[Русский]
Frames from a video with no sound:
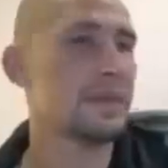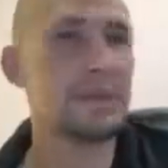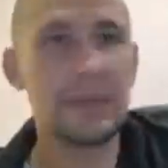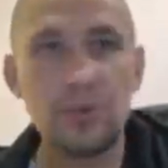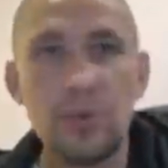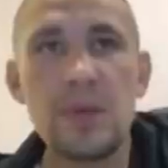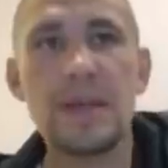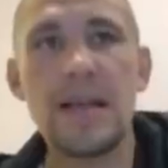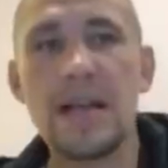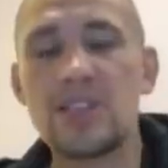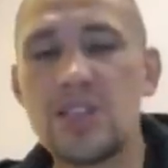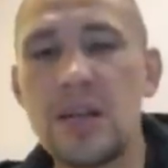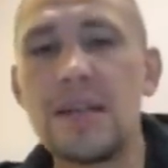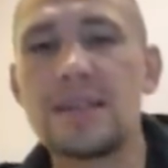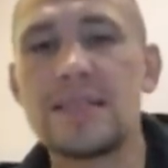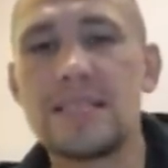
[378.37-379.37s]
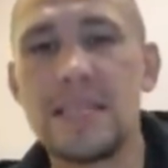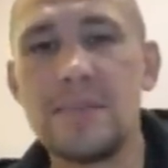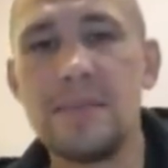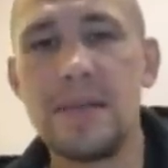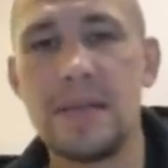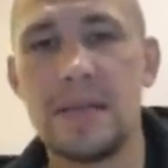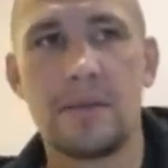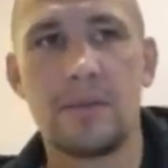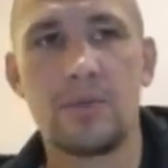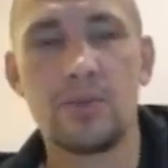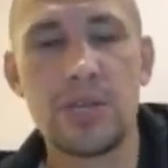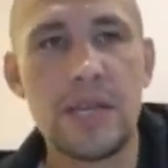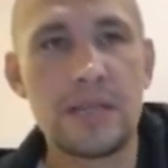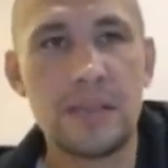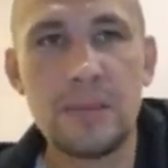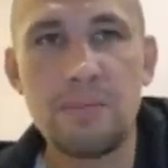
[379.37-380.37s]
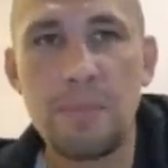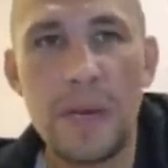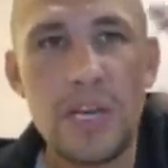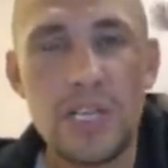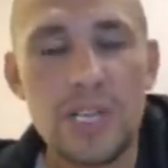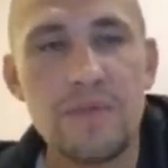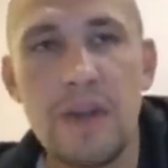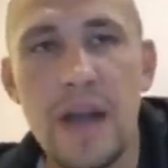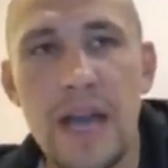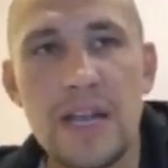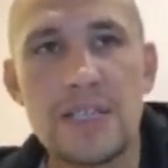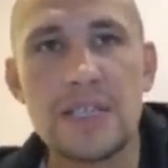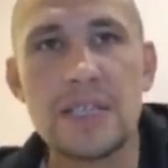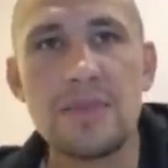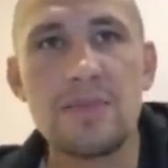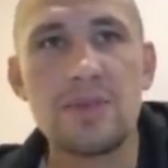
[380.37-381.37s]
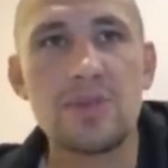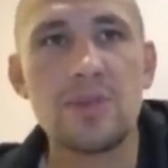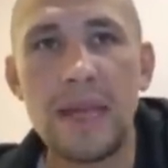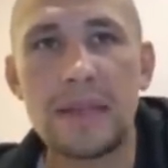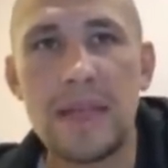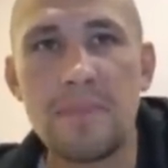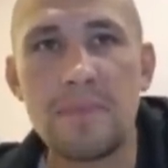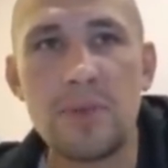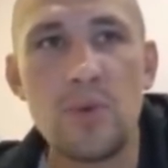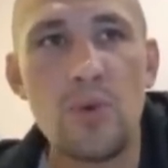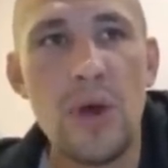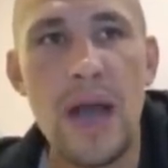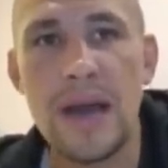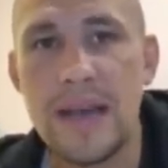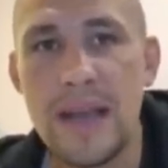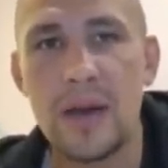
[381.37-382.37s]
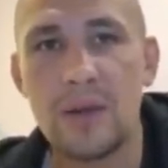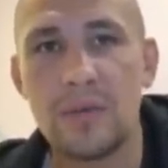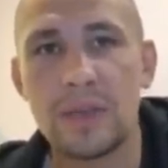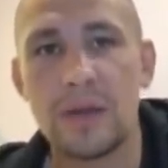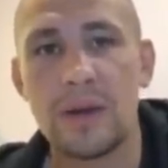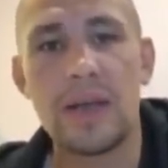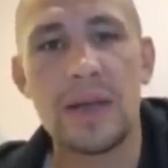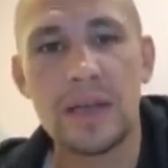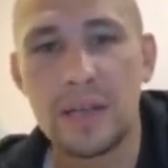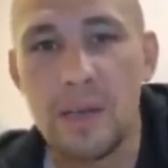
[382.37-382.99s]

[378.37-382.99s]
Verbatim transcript: В натуре как член семьи. Уже ты переживаешь за него, чтобы он там не угорел в это